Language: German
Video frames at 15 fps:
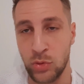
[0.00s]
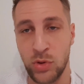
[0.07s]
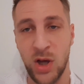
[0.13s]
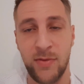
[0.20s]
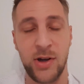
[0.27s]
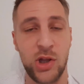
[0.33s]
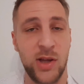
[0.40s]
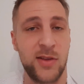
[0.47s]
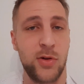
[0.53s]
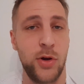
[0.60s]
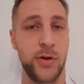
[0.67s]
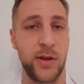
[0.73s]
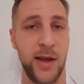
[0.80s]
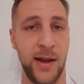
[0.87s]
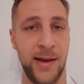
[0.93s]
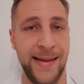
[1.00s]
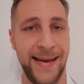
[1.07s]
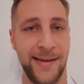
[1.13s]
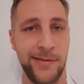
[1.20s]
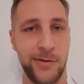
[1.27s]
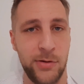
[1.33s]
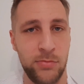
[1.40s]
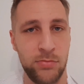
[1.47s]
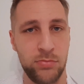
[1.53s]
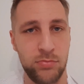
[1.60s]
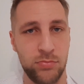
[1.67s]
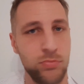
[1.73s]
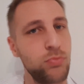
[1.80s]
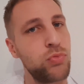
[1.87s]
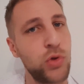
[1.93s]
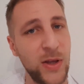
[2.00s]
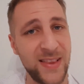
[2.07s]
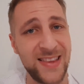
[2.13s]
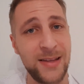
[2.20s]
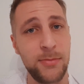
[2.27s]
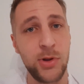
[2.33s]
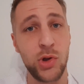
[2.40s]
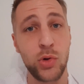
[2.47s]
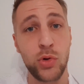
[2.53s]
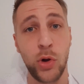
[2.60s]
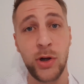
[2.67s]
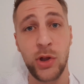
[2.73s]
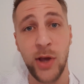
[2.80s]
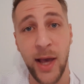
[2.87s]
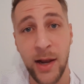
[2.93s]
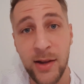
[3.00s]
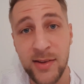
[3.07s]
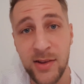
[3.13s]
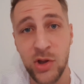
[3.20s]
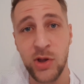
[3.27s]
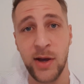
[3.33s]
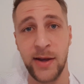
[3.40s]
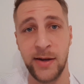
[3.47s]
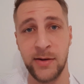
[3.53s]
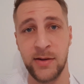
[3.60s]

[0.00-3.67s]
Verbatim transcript: Ja, wenn ich jetzt Leute kennenlerne, dann schätzen die mich schon deutlich realistischer ein.